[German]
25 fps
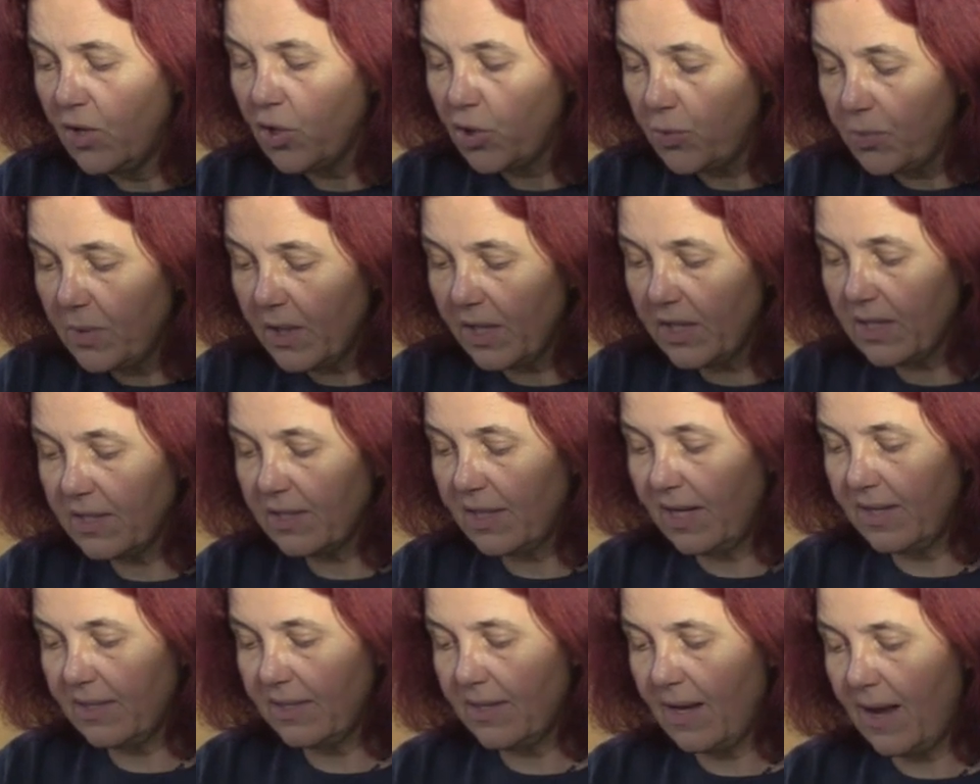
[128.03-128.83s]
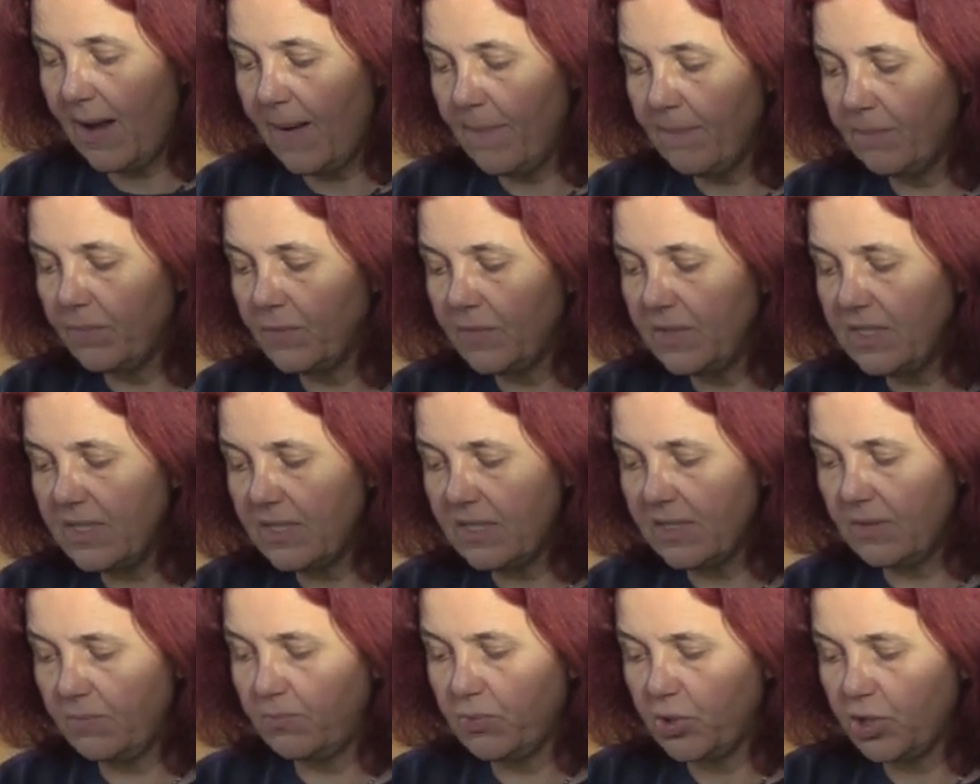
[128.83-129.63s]
Schwierigkeiten haben, die
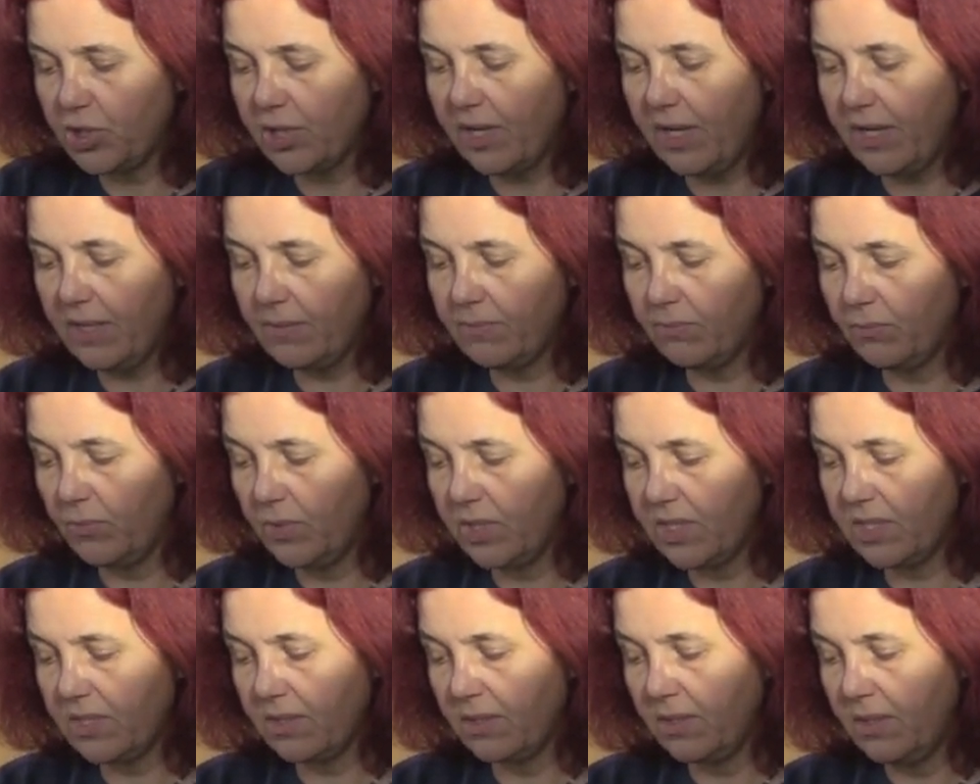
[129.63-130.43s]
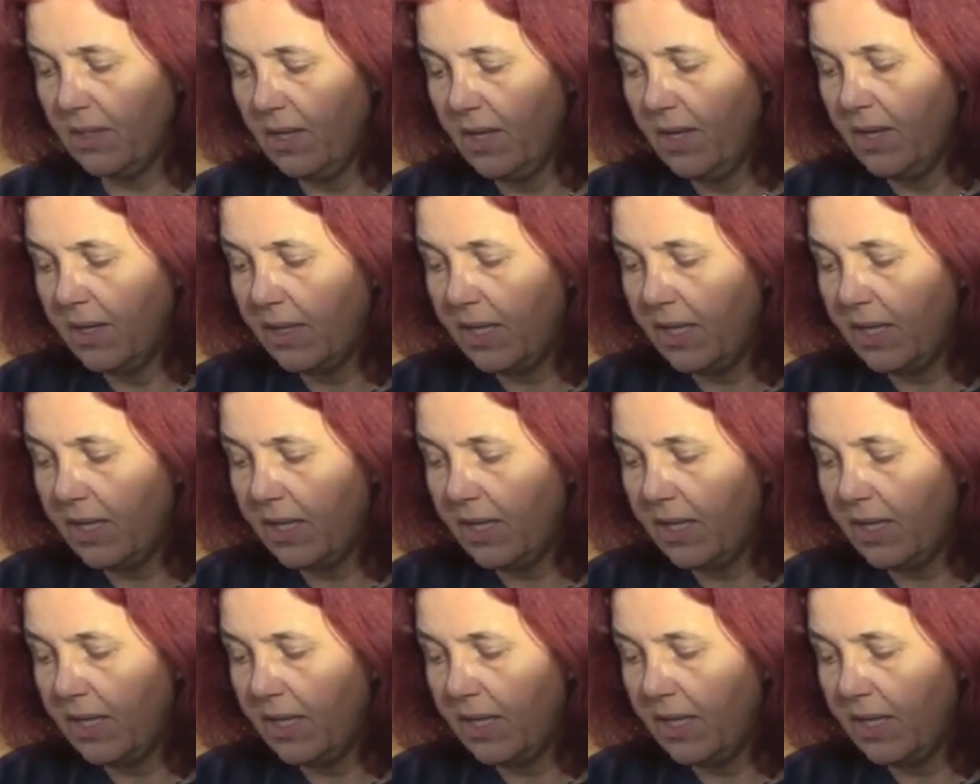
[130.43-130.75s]
sie bestreiten müssen.